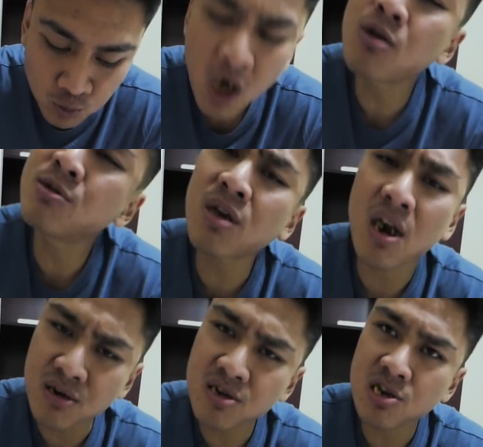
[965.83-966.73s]
Aku lebih suka
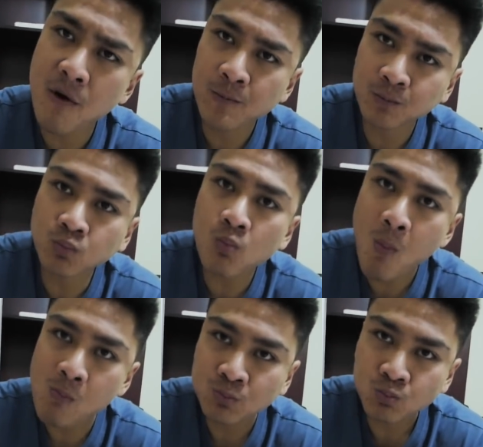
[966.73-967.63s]
ini sih. Oh
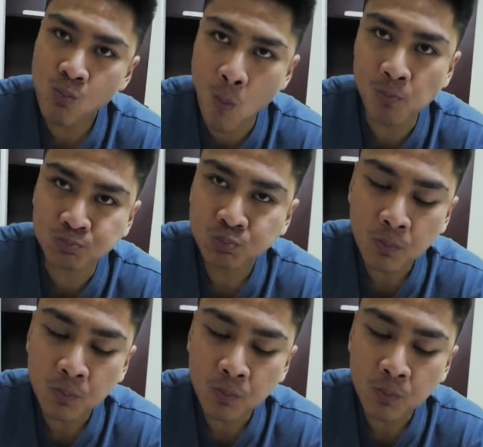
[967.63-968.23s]
ya? Mm -mm.